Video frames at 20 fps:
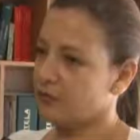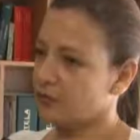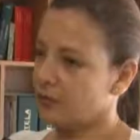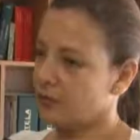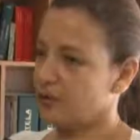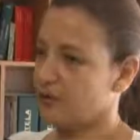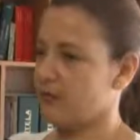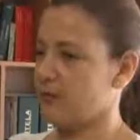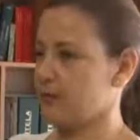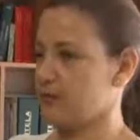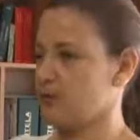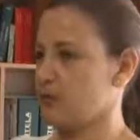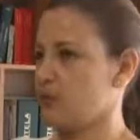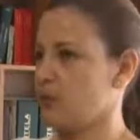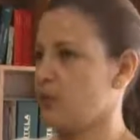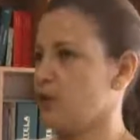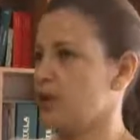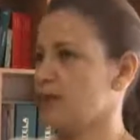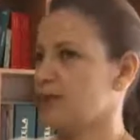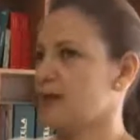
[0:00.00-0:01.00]
fue lo que pasó.
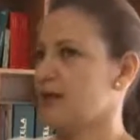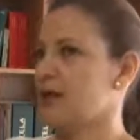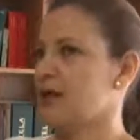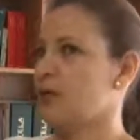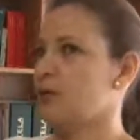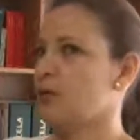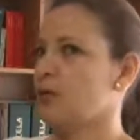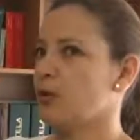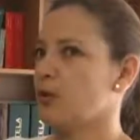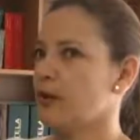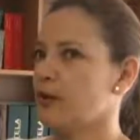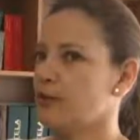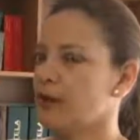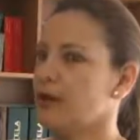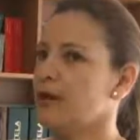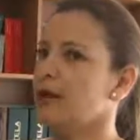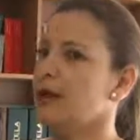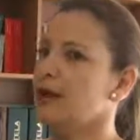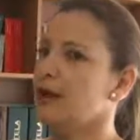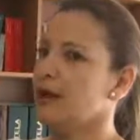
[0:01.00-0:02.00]
Puede ser que haya un problema
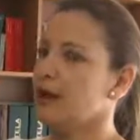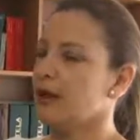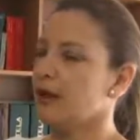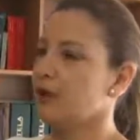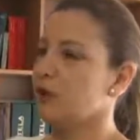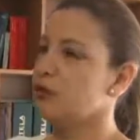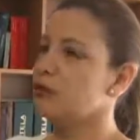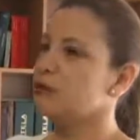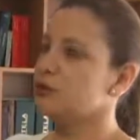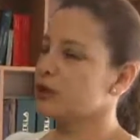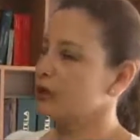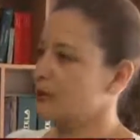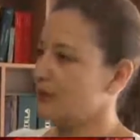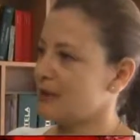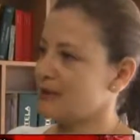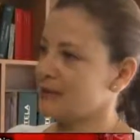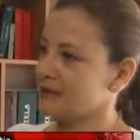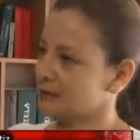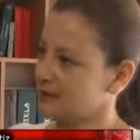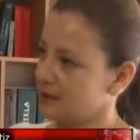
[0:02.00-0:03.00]
en cruce de
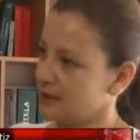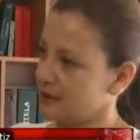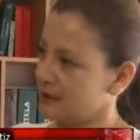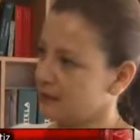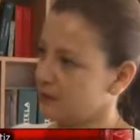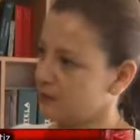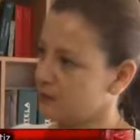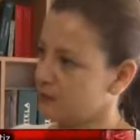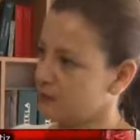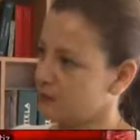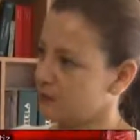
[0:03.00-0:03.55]
bases de datos.